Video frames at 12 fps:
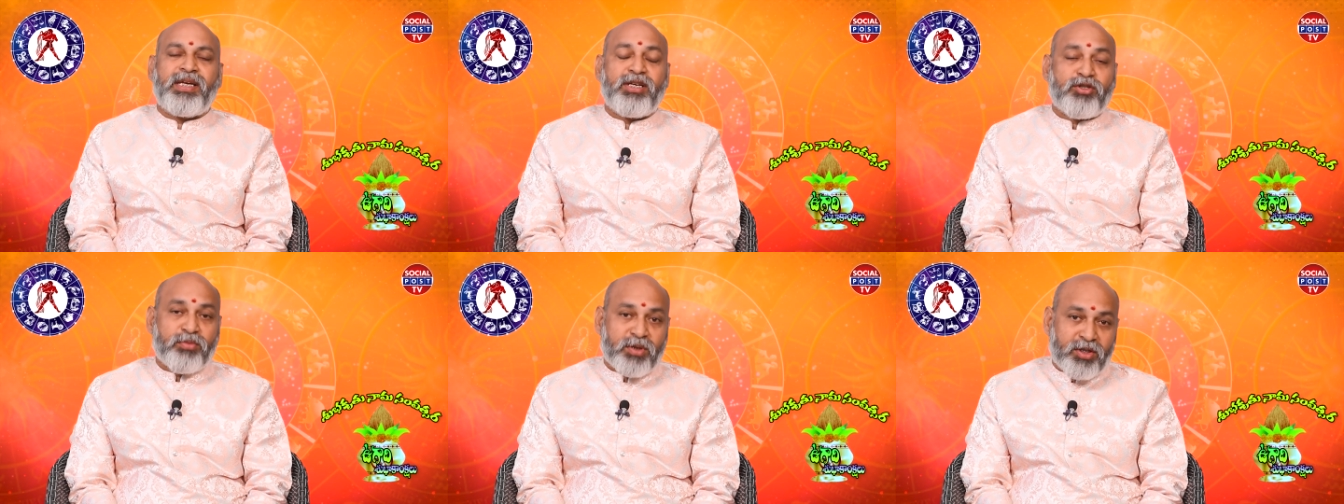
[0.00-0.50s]
ఈ
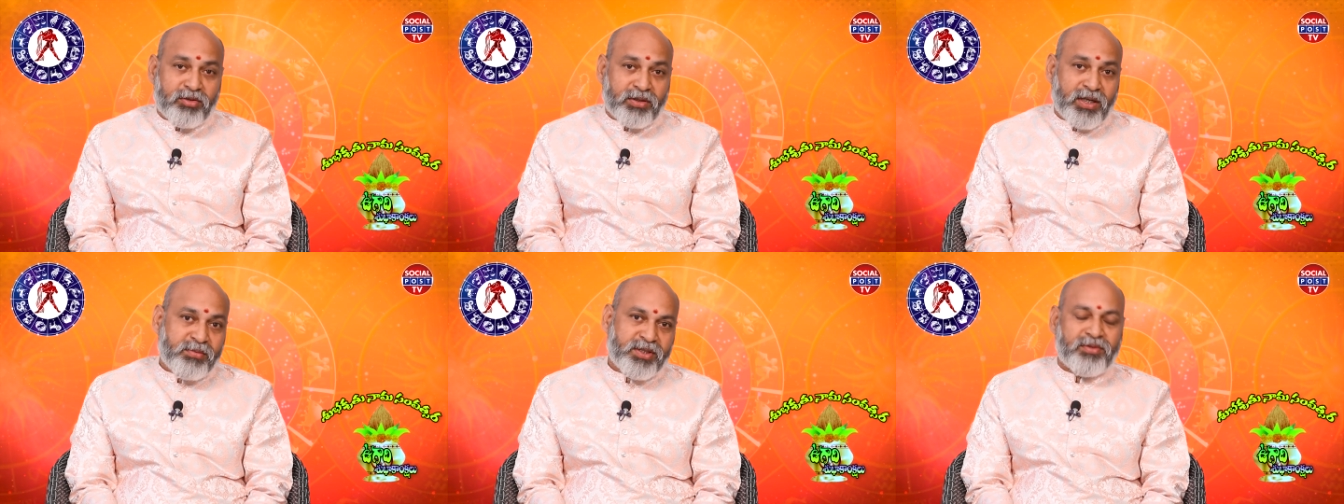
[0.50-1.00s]

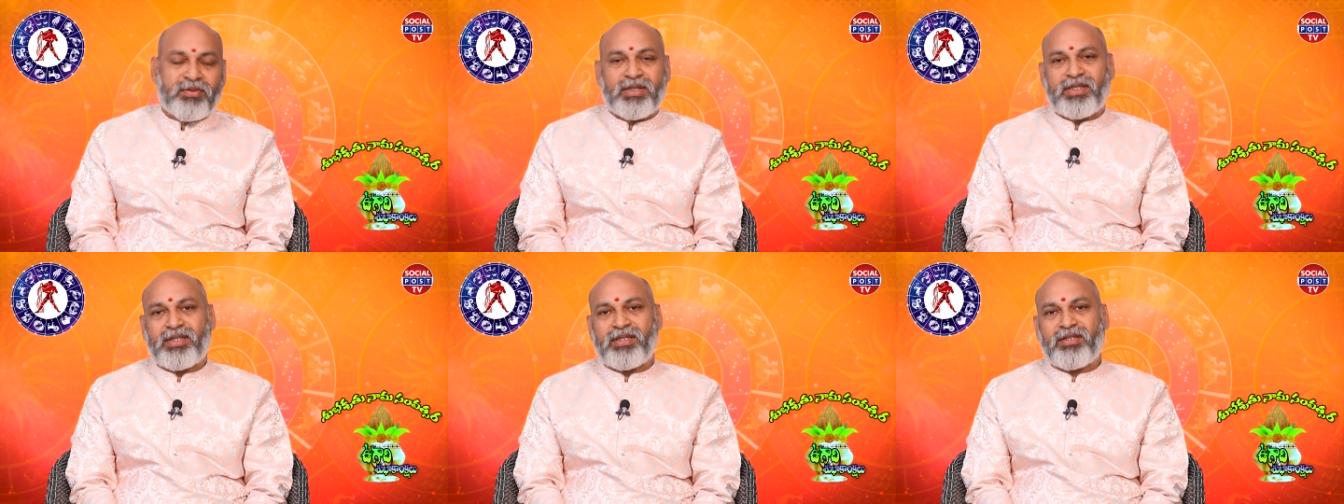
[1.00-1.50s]
శుభకృత నామ
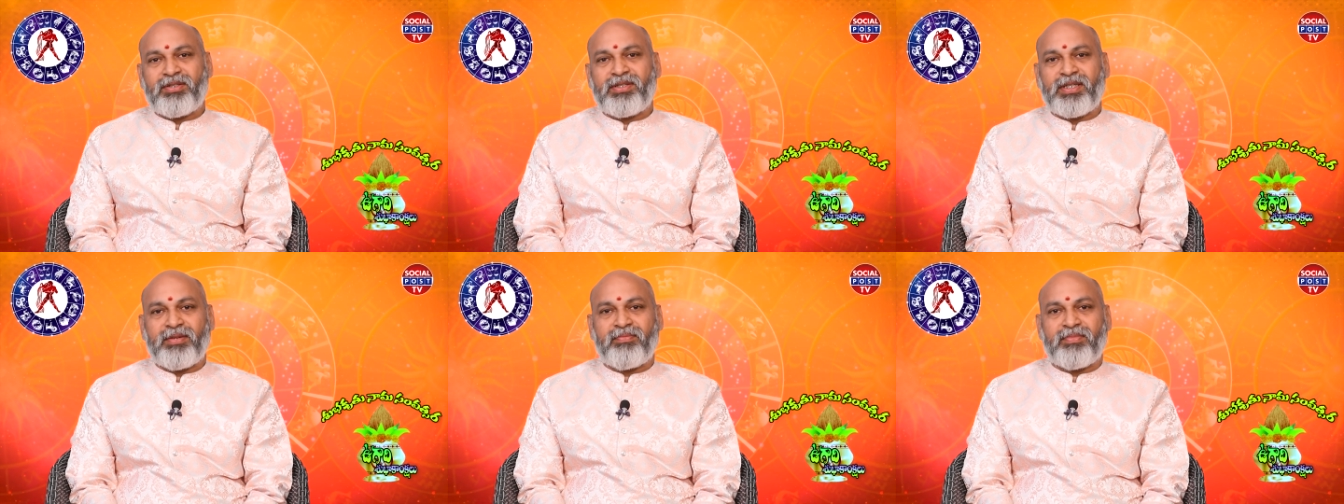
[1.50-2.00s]
సంవత్సరం నుంచి